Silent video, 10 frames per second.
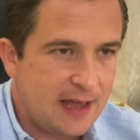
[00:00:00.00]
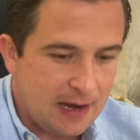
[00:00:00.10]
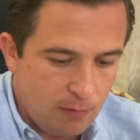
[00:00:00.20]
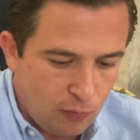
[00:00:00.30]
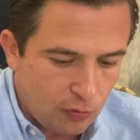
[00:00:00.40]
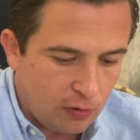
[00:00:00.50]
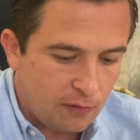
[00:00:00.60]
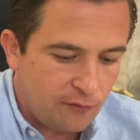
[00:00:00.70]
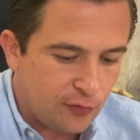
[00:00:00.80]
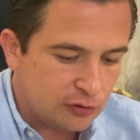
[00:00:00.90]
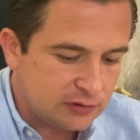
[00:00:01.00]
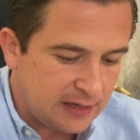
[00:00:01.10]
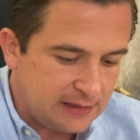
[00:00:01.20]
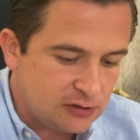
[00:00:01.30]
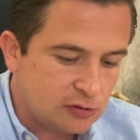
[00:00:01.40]
El muro
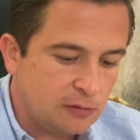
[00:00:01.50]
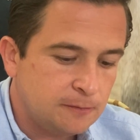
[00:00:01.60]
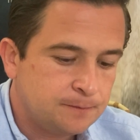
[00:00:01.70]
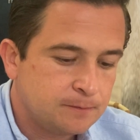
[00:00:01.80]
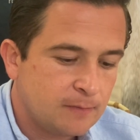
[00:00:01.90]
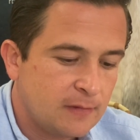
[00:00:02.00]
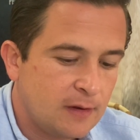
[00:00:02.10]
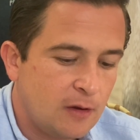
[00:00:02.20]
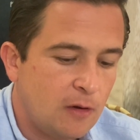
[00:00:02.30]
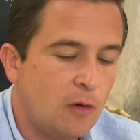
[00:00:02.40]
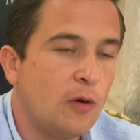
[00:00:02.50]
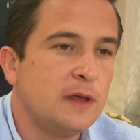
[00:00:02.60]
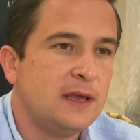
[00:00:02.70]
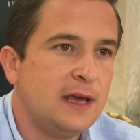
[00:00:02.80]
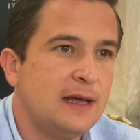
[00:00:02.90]
fronterizo
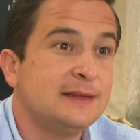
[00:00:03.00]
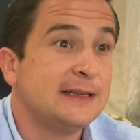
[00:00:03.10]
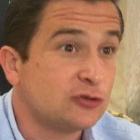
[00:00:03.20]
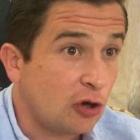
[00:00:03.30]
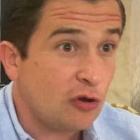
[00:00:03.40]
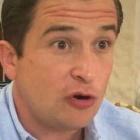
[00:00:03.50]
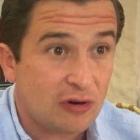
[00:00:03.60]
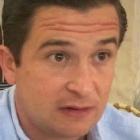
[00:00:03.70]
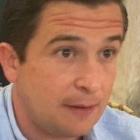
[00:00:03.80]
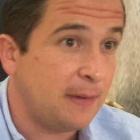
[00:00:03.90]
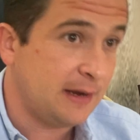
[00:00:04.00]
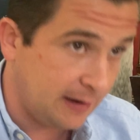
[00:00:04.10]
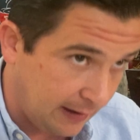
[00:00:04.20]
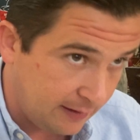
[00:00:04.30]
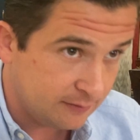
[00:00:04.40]
hoy día de todo
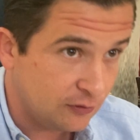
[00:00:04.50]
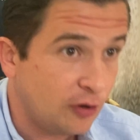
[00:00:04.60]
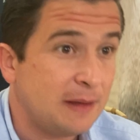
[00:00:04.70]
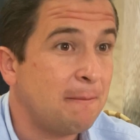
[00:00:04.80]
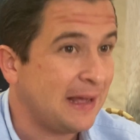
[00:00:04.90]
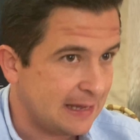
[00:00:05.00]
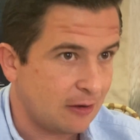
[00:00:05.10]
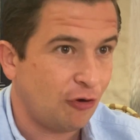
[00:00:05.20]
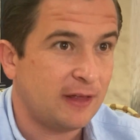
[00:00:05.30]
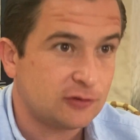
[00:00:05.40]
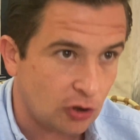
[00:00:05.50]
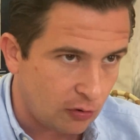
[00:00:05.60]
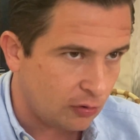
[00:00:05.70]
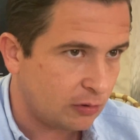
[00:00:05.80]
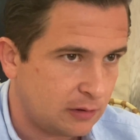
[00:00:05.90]
Norteamérica, no de México, de
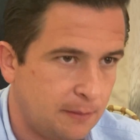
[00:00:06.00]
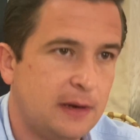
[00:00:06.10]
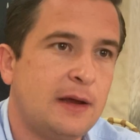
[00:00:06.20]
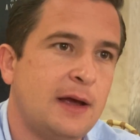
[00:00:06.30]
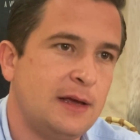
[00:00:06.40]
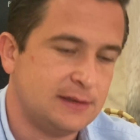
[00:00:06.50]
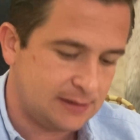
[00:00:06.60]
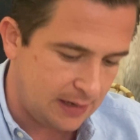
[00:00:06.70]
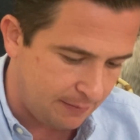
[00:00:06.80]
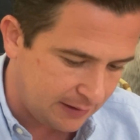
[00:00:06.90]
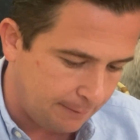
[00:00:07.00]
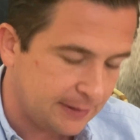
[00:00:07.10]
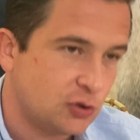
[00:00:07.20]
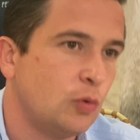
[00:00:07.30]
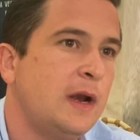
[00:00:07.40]
todo Norteamérica se llama
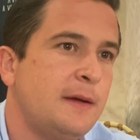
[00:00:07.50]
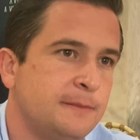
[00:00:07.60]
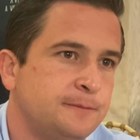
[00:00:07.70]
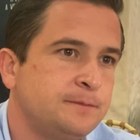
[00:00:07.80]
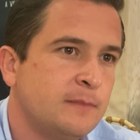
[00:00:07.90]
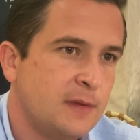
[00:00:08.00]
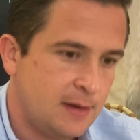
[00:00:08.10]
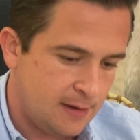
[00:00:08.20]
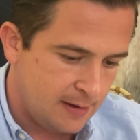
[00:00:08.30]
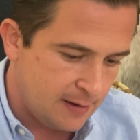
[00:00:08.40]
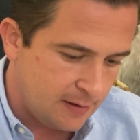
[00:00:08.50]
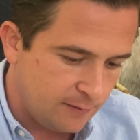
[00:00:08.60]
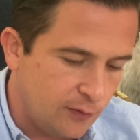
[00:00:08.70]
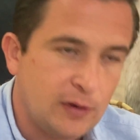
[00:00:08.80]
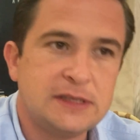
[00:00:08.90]
Tapachula.
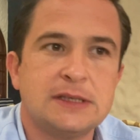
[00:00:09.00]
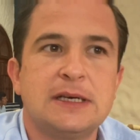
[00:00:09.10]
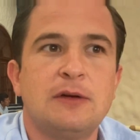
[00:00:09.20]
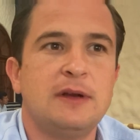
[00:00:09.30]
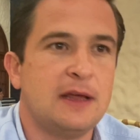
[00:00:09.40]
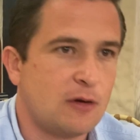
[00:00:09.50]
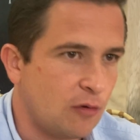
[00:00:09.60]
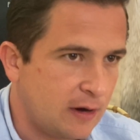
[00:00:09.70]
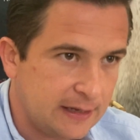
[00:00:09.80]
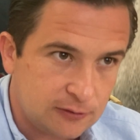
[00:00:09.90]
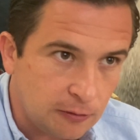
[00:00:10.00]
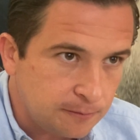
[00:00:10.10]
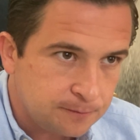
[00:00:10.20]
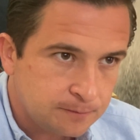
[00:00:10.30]
No es de acero ni de concreto,